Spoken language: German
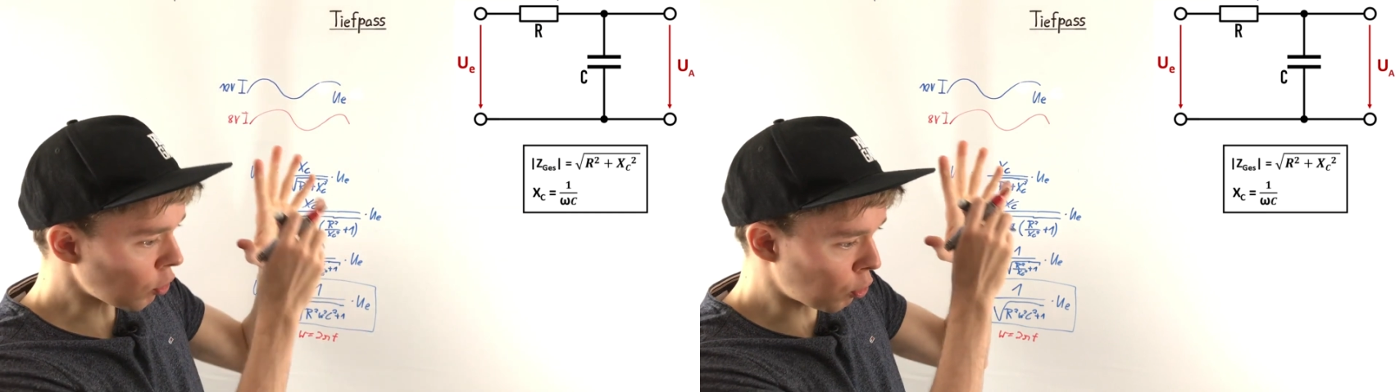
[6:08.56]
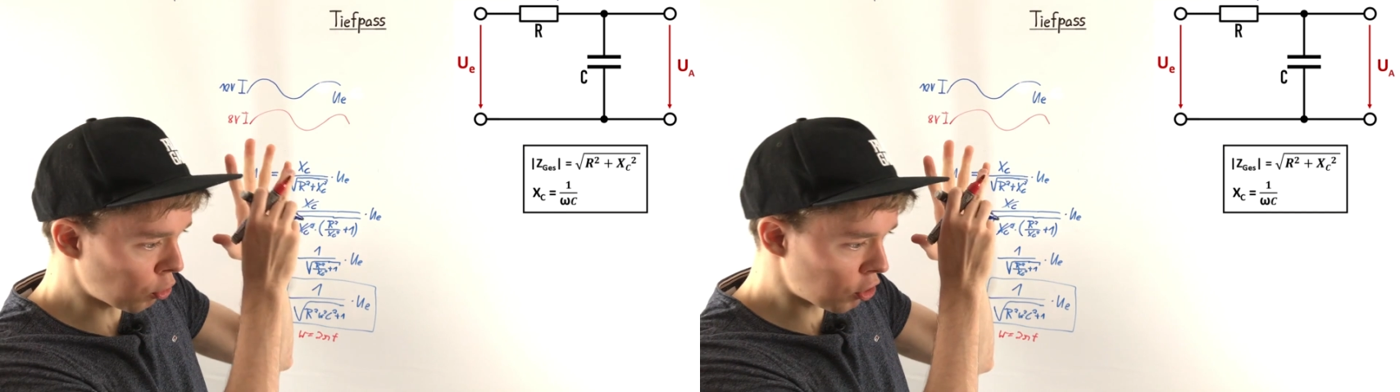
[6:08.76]

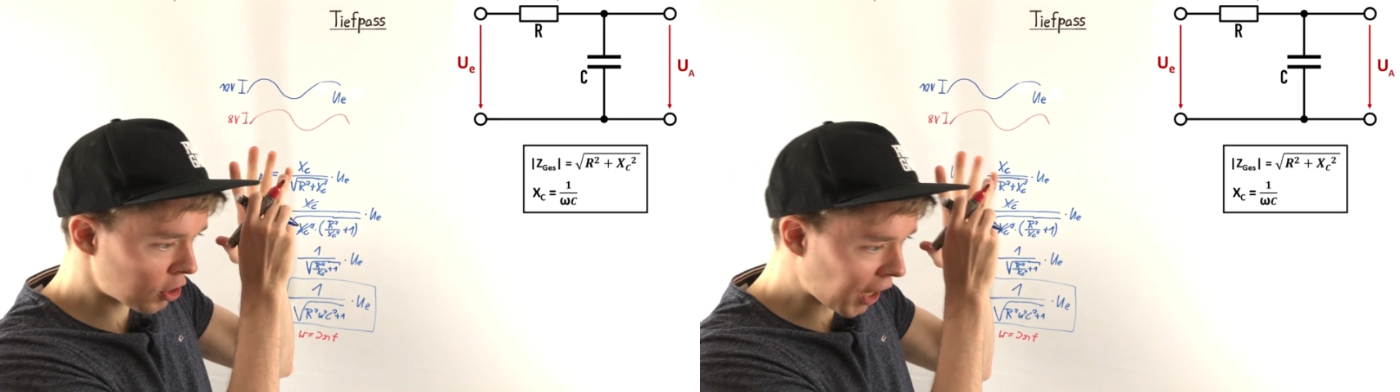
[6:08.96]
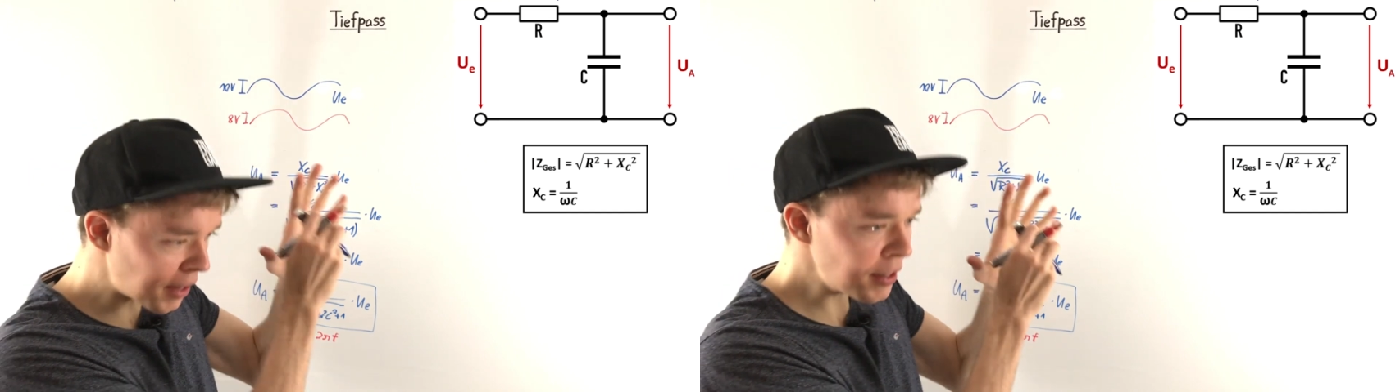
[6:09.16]

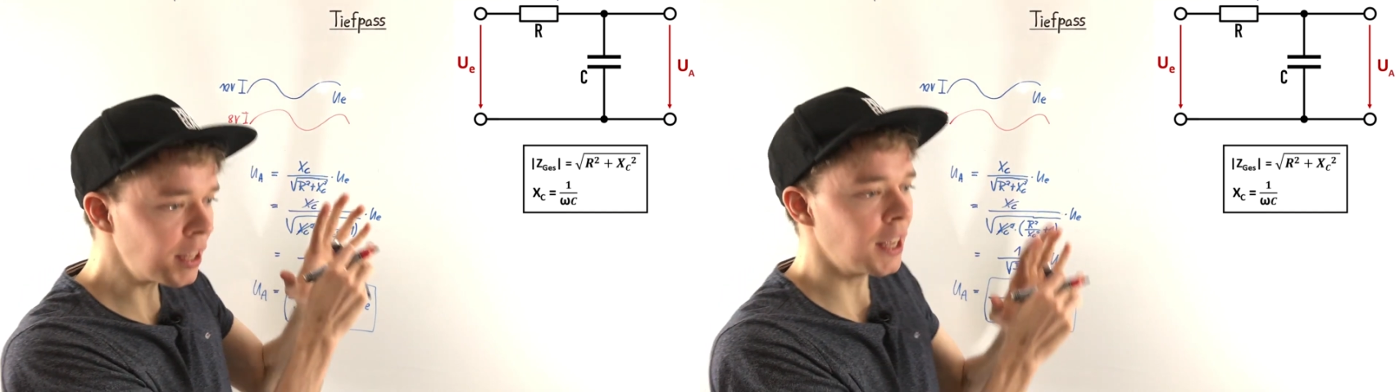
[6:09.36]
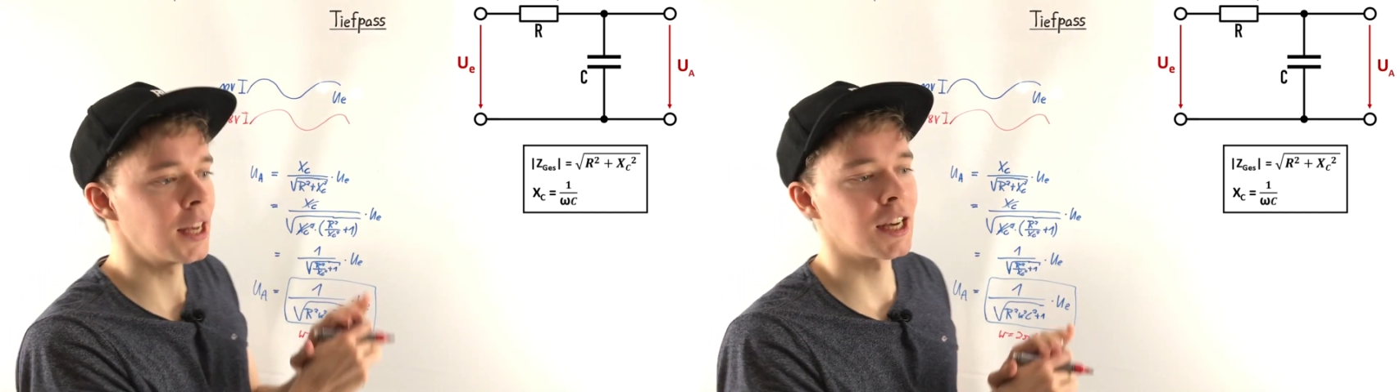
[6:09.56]
Und
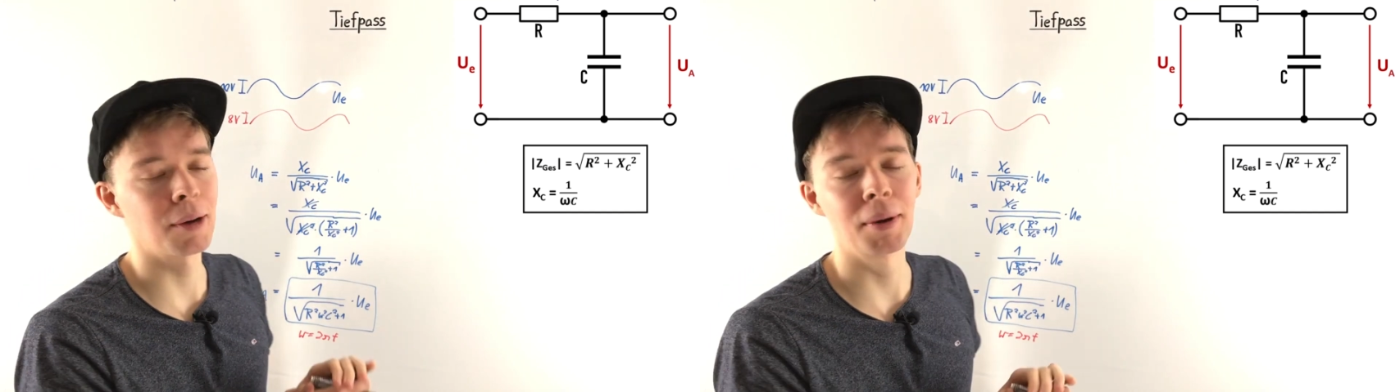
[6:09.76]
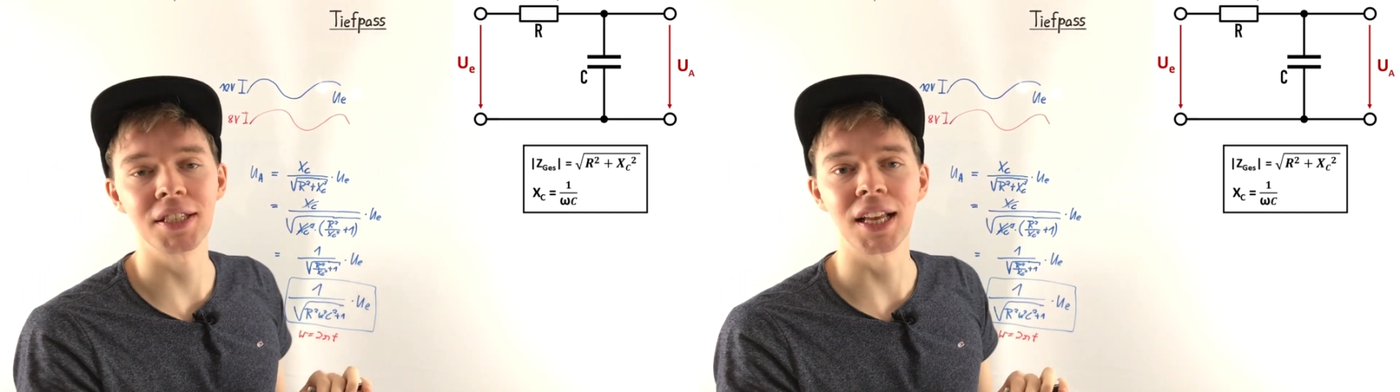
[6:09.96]
dann
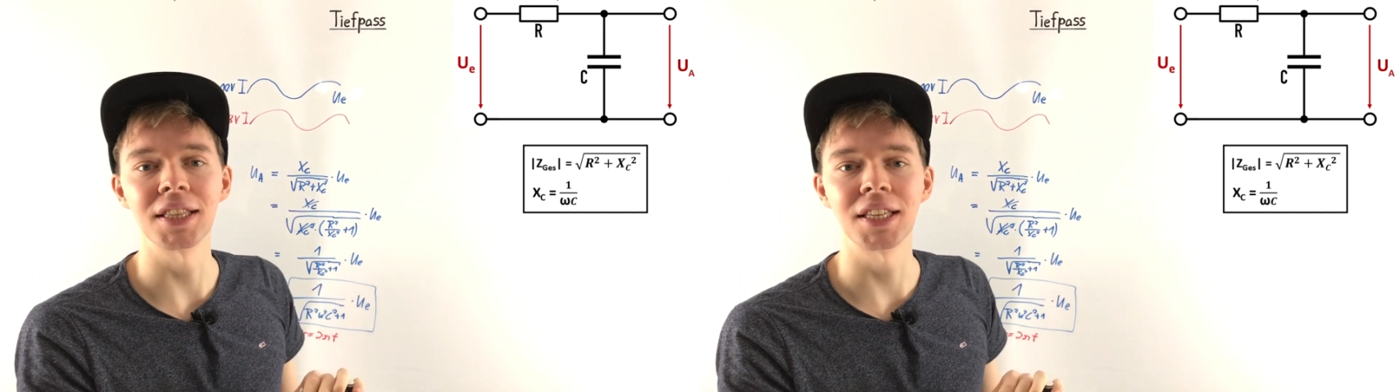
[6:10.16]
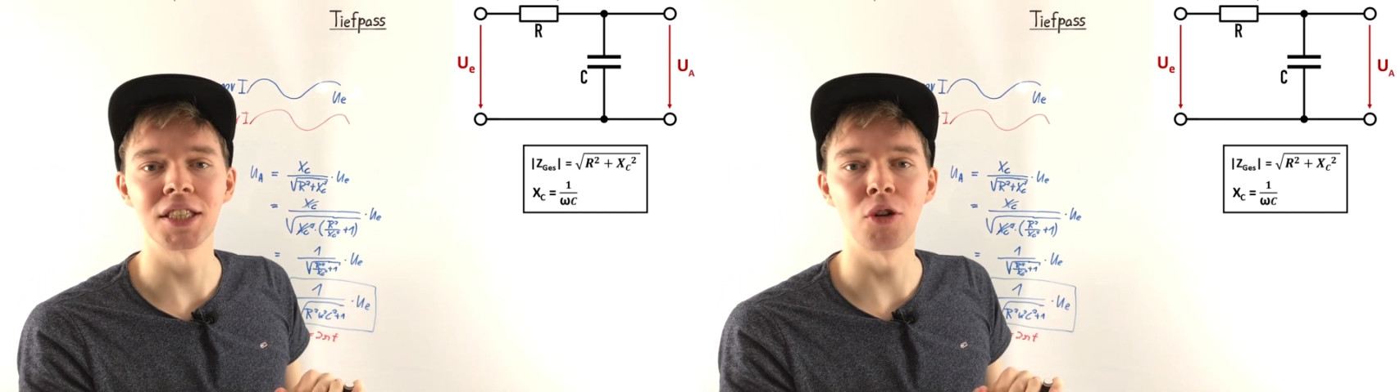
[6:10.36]
kann man das
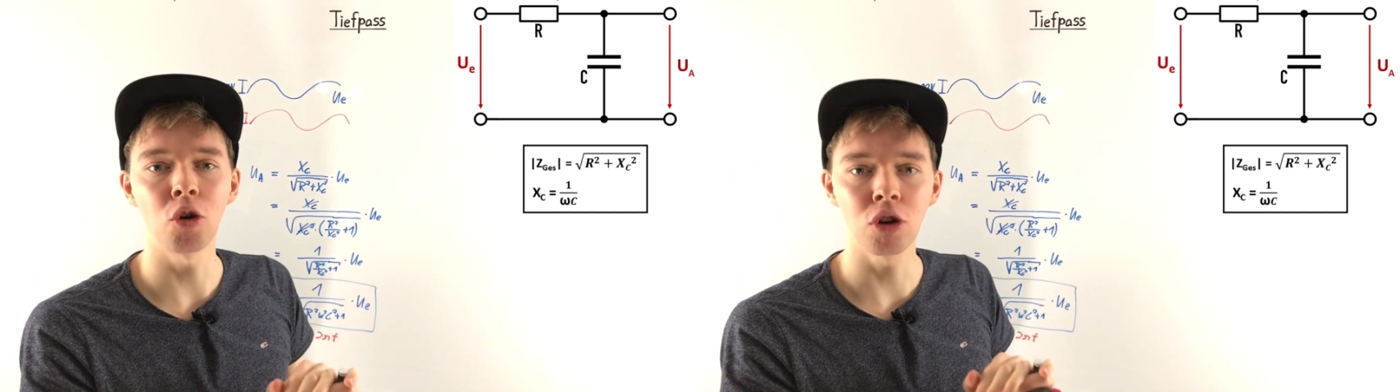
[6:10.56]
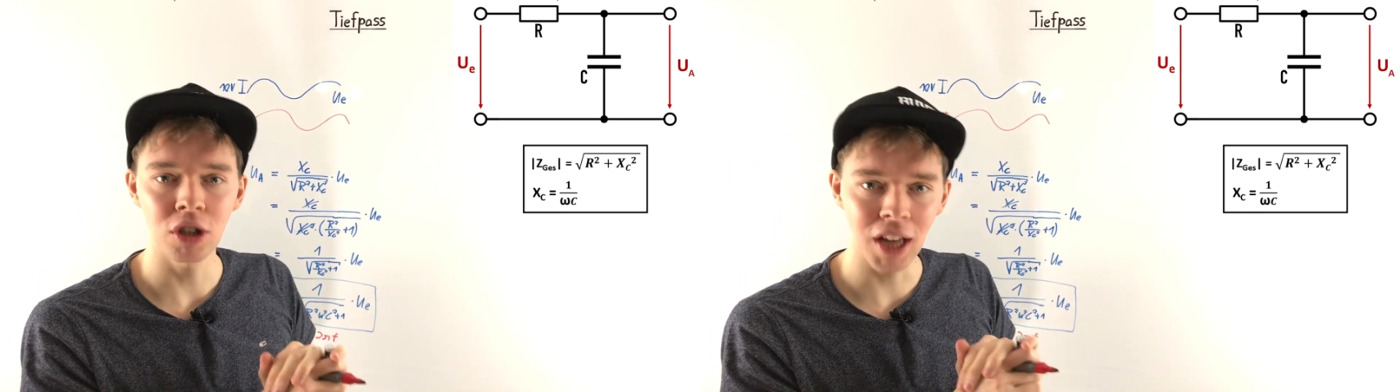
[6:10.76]
Ganze jetzt noch